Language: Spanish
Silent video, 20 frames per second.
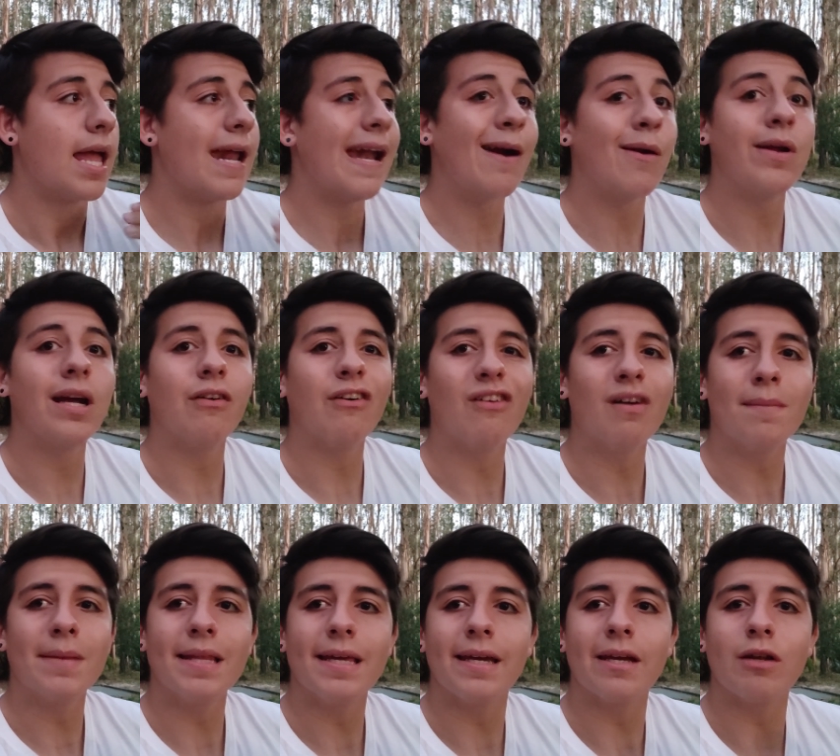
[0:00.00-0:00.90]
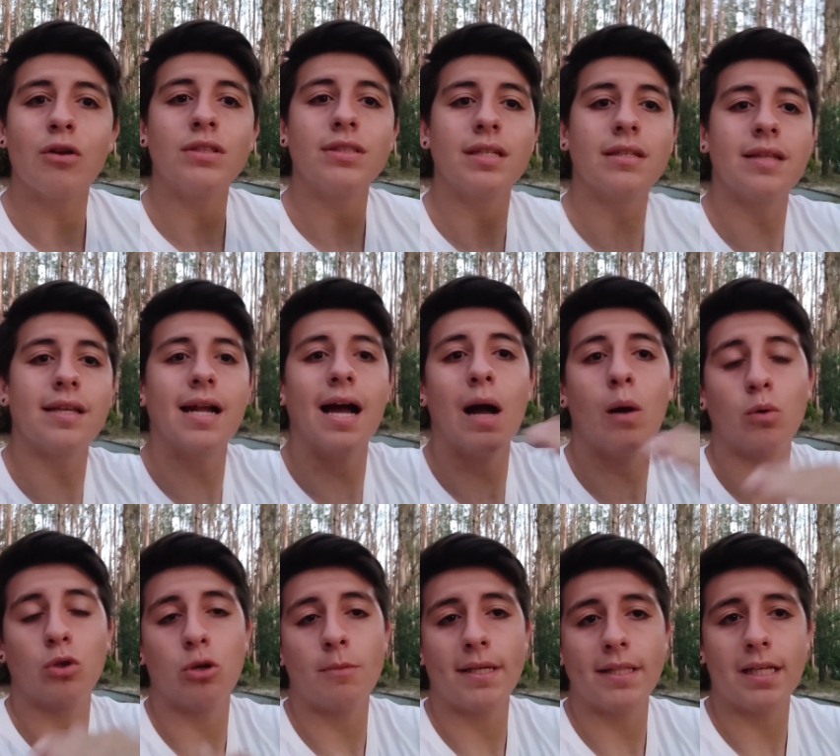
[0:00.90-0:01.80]
Era la única forma de que no descendiera
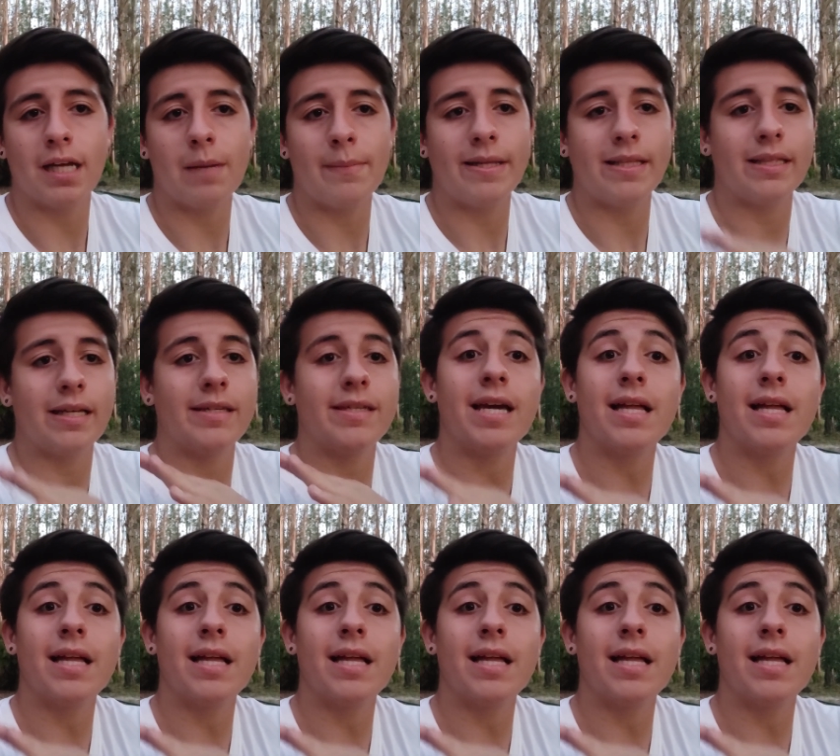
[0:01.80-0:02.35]
automáticamente.